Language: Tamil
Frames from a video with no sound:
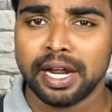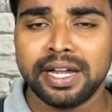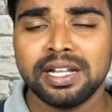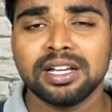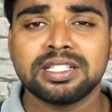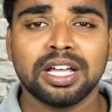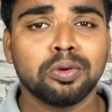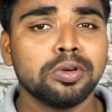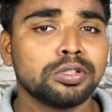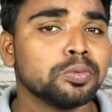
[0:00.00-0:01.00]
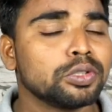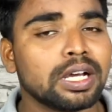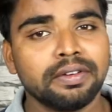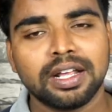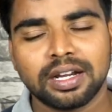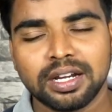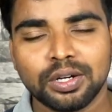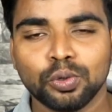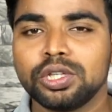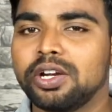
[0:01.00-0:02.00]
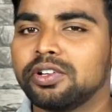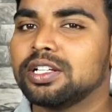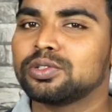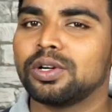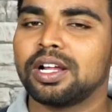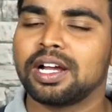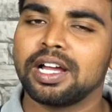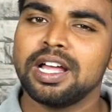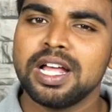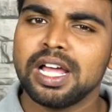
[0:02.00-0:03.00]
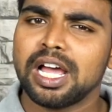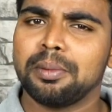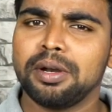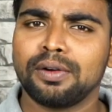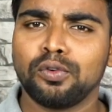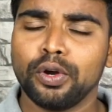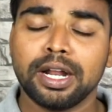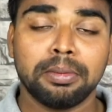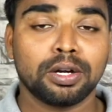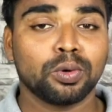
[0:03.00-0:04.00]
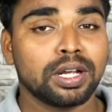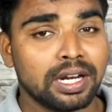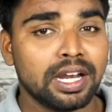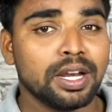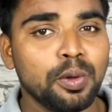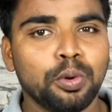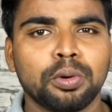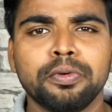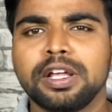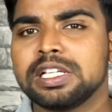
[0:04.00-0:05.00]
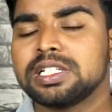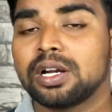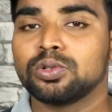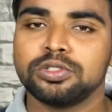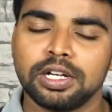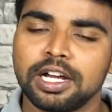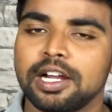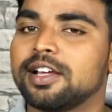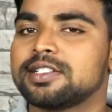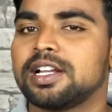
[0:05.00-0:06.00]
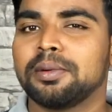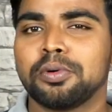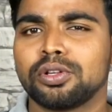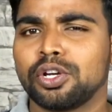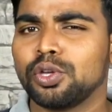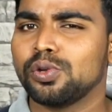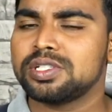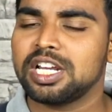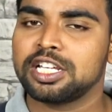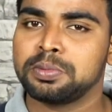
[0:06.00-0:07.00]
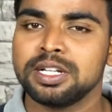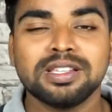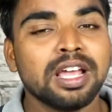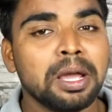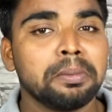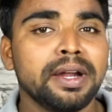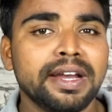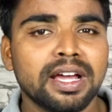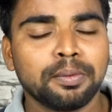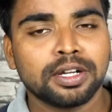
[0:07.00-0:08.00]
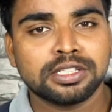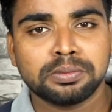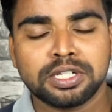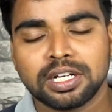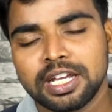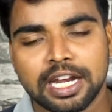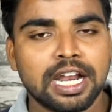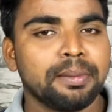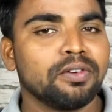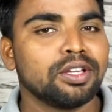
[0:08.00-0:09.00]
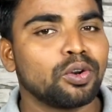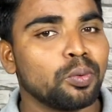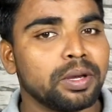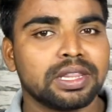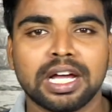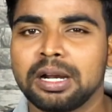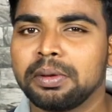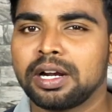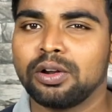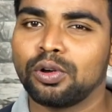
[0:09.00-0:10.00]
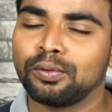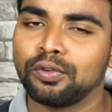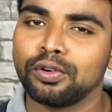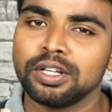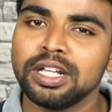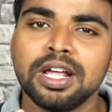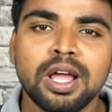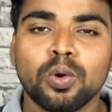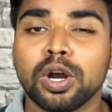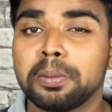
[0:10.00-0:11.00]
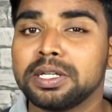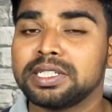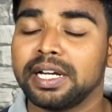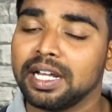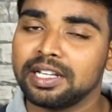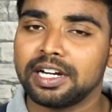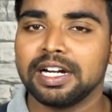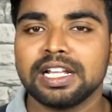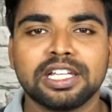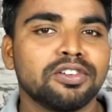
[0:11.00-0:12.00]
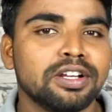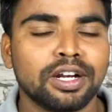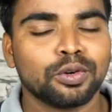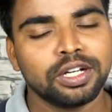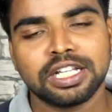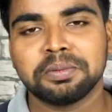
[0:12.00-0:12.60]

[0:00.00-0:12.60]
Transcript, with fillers: நைன்ட்டி ஹெர்ட்ஸே ரொம்பவே ஸ்மூத்தாகவே இருக்குது நூற்றி இருபது ஹெர்ட்ஸ் கொண்டு வராங்க அம்லட் ஃப்ளூயிட் அம்லட் கொடுக்குறனால இன்னும் ரொம்பவே ரிச்சாக இருக்கும்னு சொல்லலாம் கலர்ஸ்லாம் பொறுத்த வரைக்கும் யூசர் எக்ஸ்பீரியன்ஸ் மீடியா கன்செப்ஷனுக்கு எல்லாமே வந்து ரொம்ப தாறுமாறான ஒரு ஃபோன் வந்து ஒன் ப்ளஸ் எயிட்டாக இந்த ரெண்டாயிரத்தி இருபதில் இருக்குன்னு